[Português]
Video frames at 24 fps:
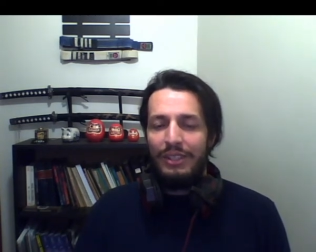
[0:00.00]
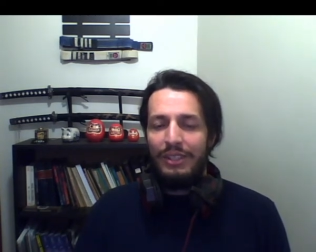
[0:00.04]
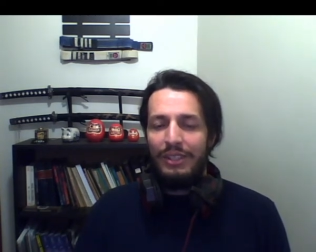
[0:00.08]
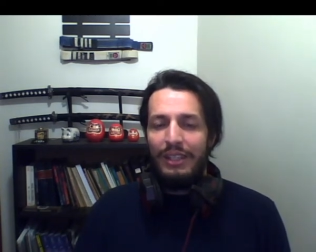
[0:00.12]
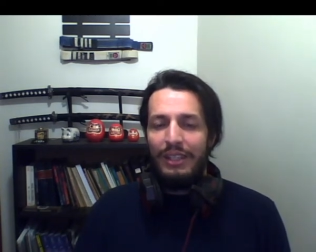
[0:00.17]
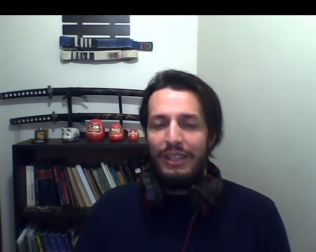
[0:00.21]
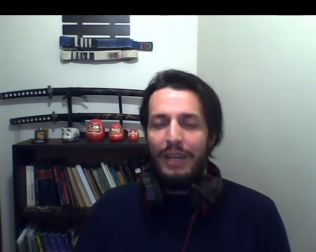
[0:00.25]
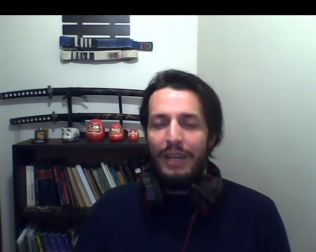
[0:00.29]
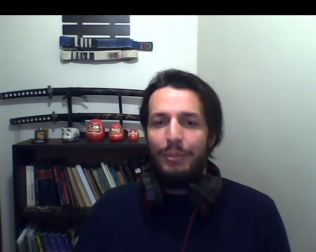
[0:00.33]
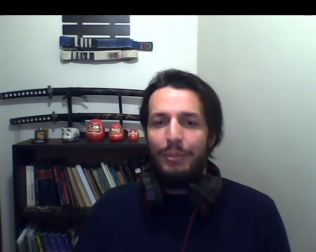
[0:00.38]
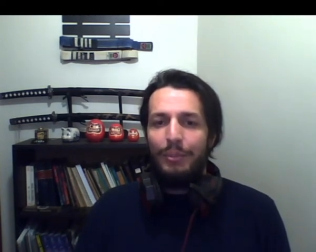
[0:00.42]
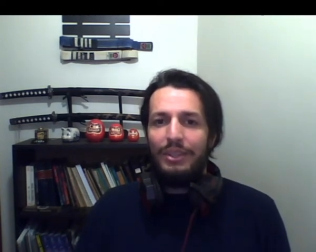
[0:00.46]
É
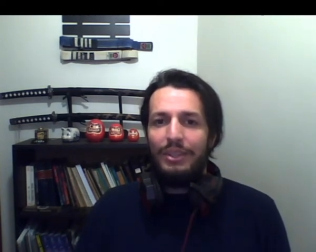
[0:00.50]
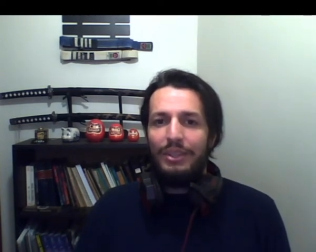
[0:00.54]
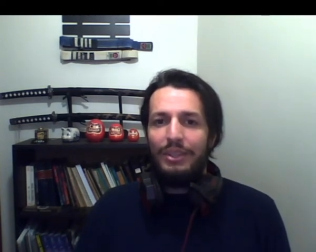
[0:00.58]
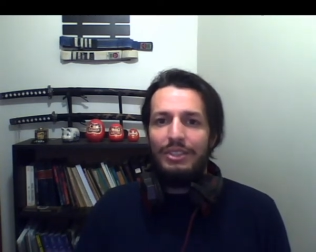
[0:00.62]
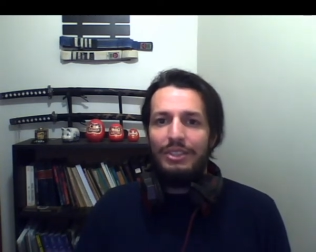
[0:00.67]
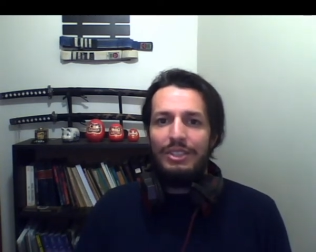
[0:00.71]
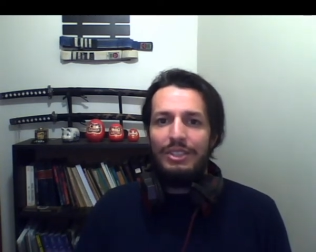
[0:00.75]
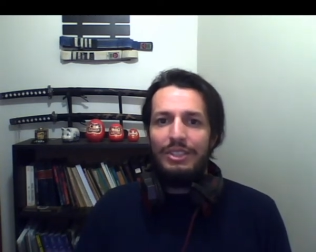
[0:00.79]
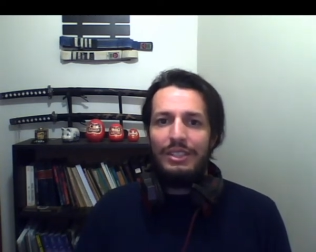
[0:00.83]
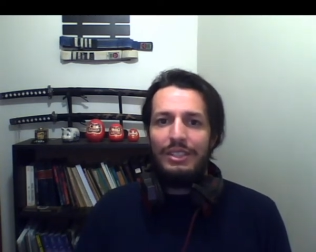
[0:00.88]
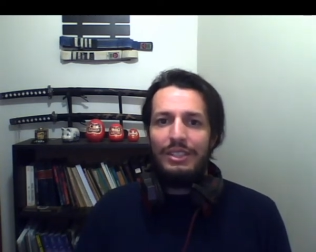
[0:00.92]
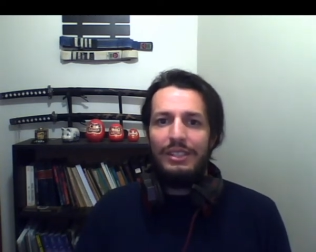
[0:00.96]
importante
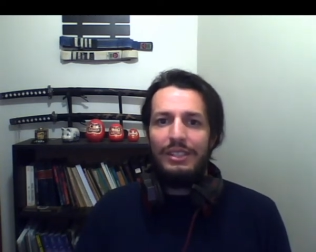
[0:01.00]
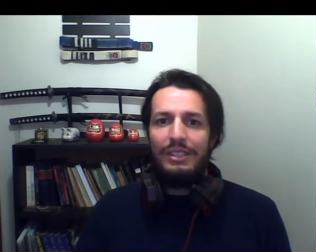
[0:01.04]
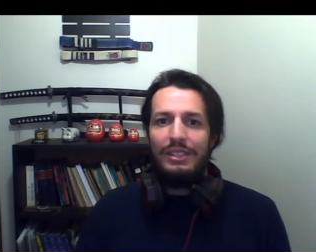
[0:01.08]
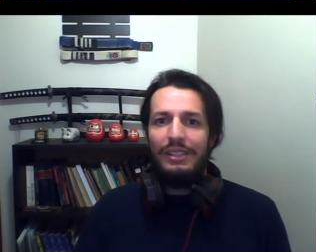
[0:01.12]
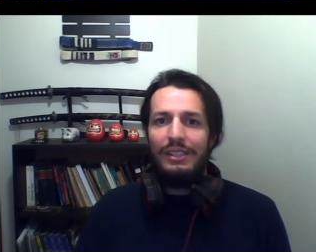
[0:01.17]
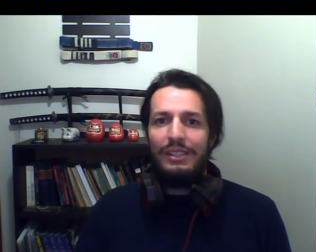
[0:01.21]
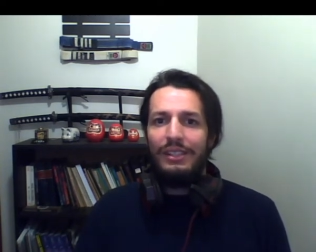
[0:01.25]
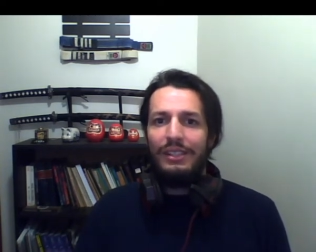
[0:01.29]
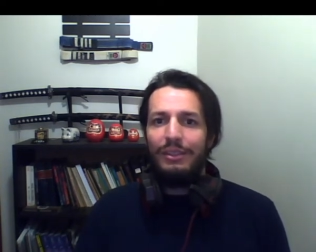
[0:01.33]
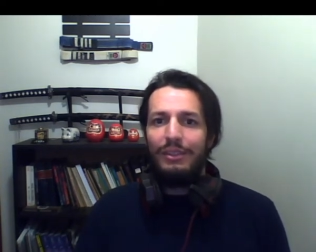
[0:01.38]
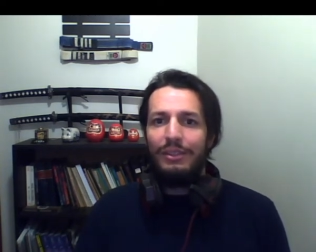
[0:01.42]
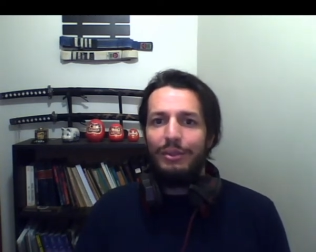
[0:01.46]

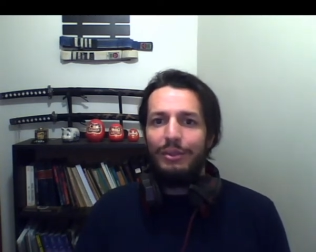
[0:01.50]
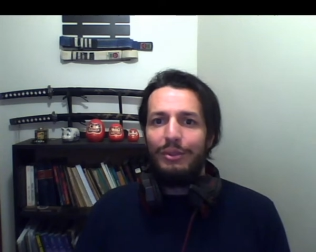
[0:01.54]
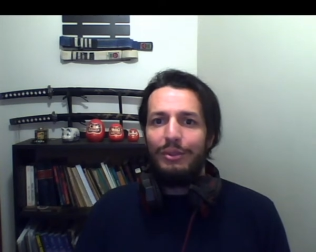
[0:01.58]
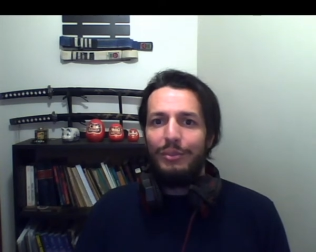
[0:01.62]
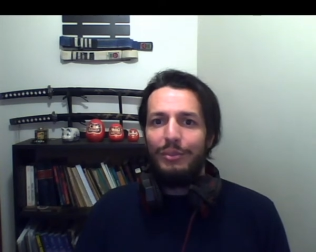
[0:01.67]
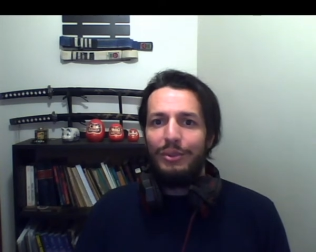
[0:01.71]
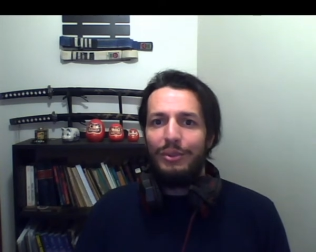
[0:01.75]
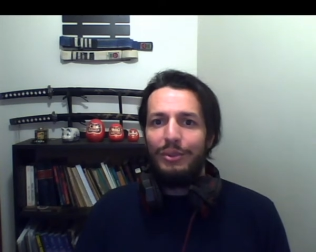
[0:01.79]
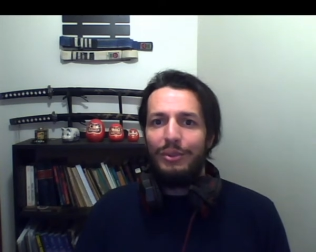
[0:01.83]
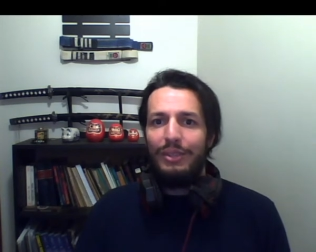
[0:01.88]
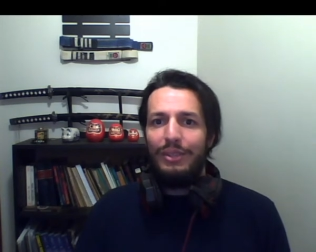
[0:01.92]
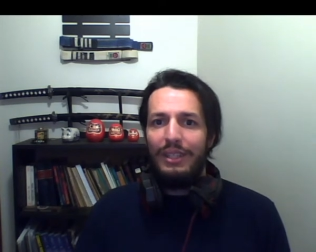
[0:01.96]
que todo
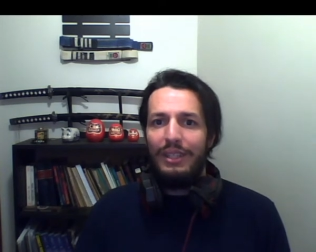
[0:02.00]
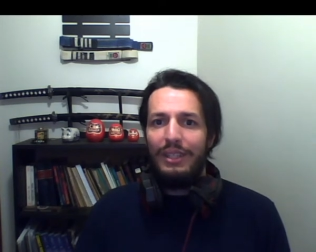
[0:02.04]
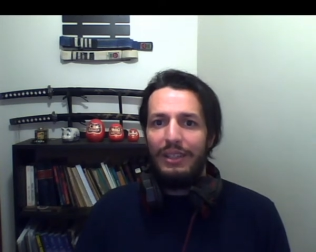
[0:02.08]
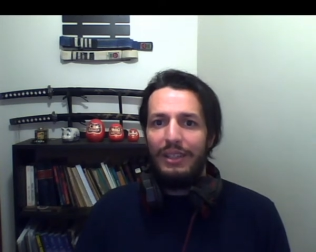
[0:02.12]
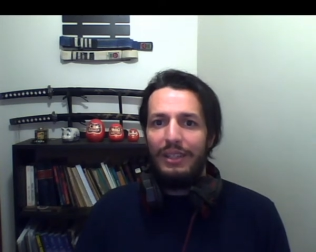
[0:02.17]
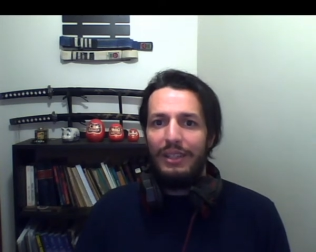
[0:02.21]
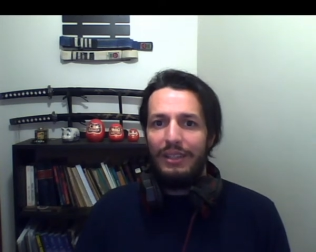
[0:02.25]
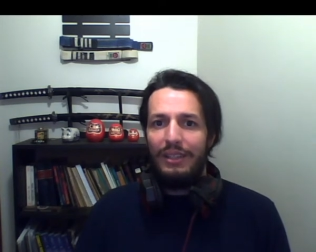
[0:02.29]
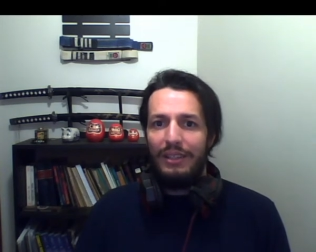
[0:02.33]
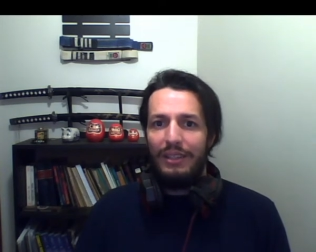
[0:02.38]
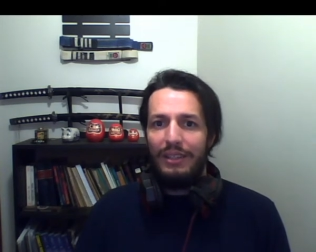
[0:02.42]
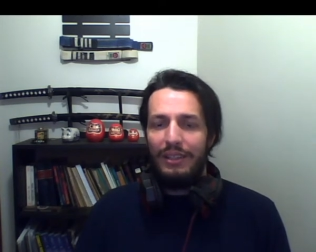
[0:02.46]
mundo
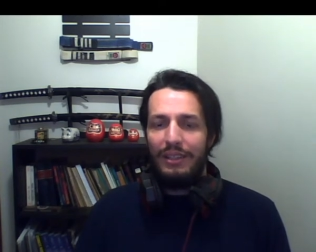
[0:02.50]
que